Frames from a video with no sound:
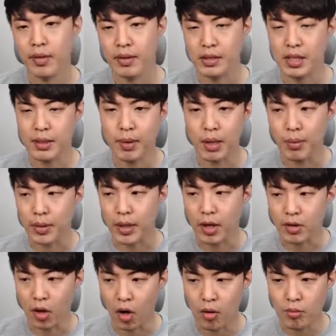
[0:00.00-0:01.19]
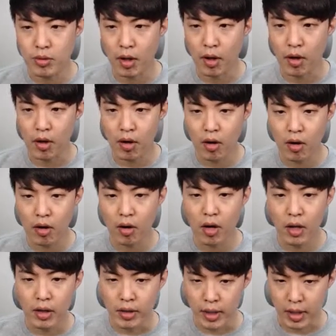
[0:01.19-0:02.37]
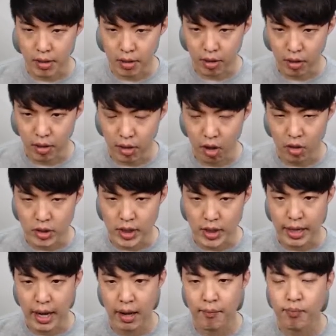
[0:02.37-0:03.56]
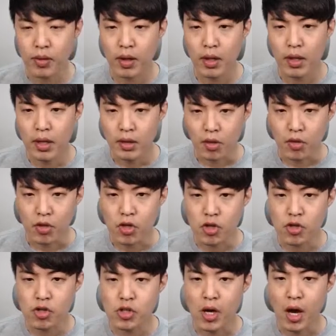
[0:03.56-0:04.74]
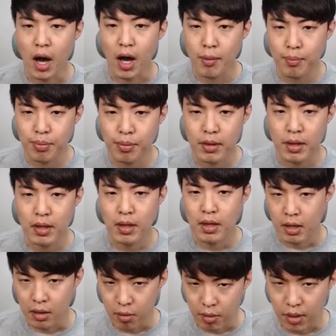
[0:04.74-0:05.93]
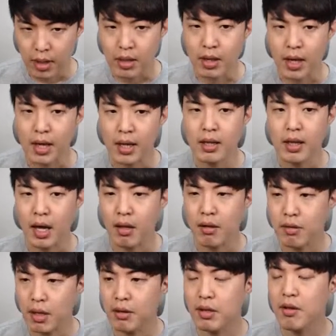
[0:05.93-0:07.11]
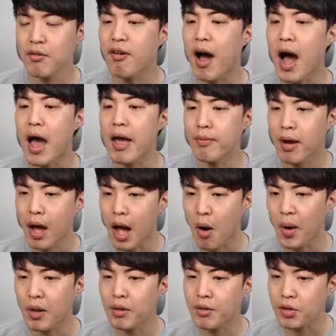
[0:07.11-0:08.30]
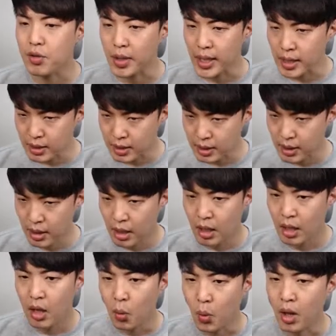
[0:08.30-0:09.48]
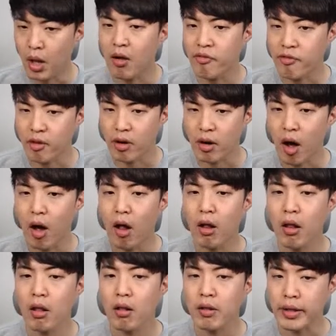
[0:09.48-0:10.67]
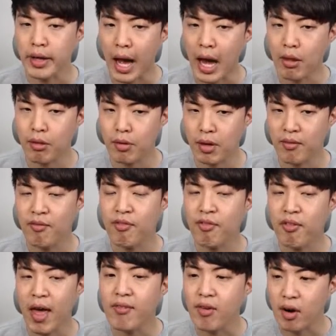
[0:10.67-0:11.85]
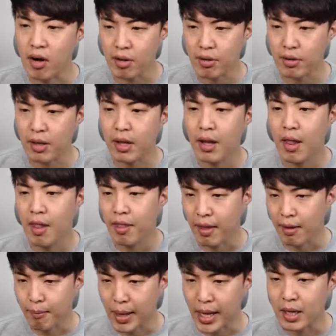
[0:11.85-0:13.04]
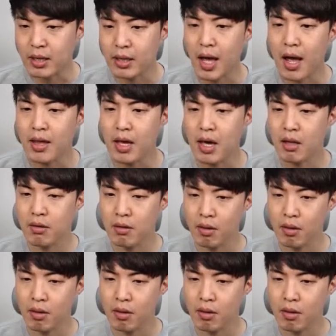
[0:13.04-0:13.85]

다시 한번 해볼게요. 더부터요 여기까지요. 더 시작. The new shop located at sixty-five Howell Street will offer all the ice cream flavors that make Tanya's